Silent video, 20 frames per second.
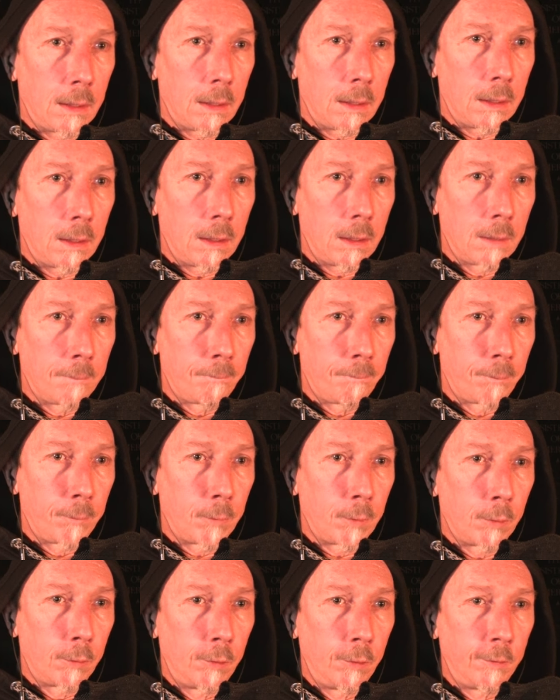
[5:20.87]

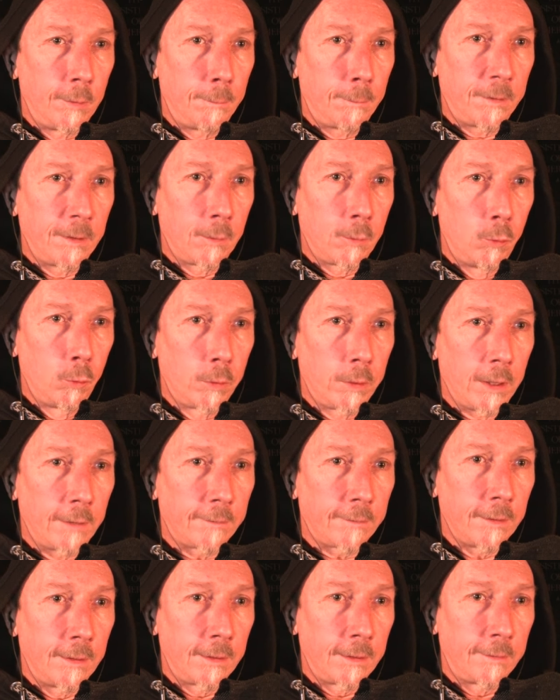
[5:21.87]
ähm, die 17
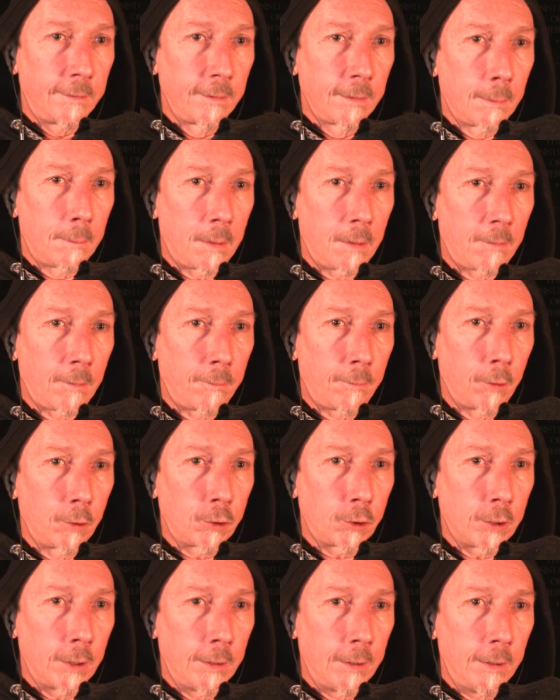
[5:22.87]
Klugheitselixiere machen wir
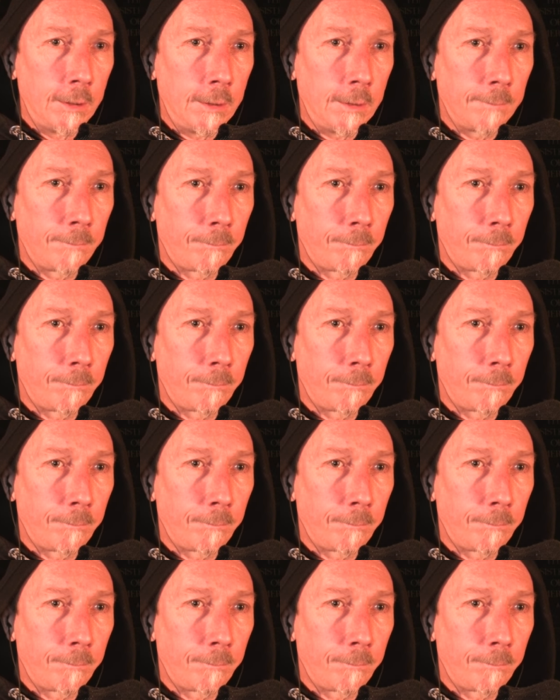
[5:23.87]
vollständig.